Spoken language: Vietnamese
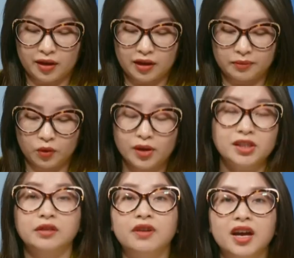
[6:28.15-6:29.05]
um, quay
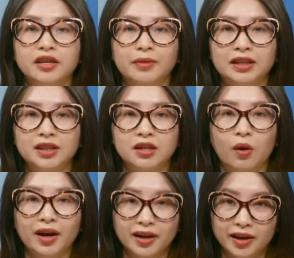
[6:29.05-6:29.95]
trở về bản tin
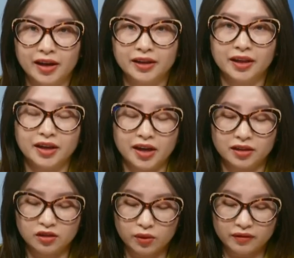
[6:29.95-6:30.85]
Hoa Kỳ thì à,
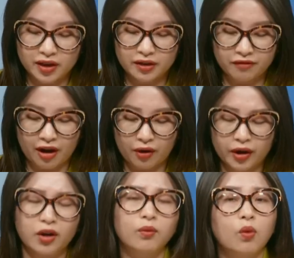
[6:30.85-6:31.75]
thưa quý vị vào
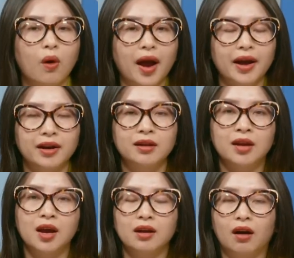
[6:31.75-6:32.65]
ngày hôm qua đó
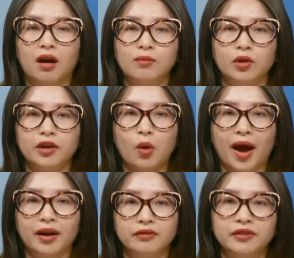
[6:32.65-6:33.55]
có một cái
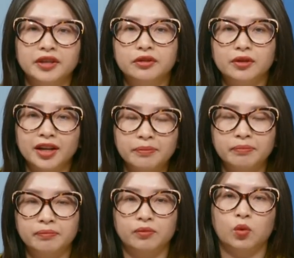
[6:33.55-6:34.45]
đoạn video clip
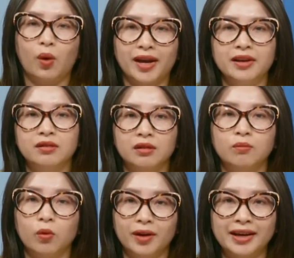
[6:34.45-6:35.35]
quay được
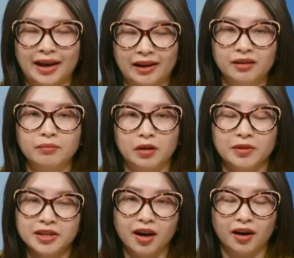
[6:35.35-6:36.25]
một cái cảnh mà
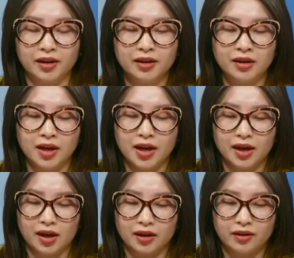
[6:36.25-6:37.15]
bây giờ đó
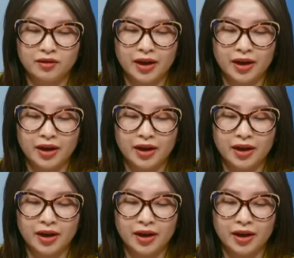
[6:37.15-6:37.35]
uh, nó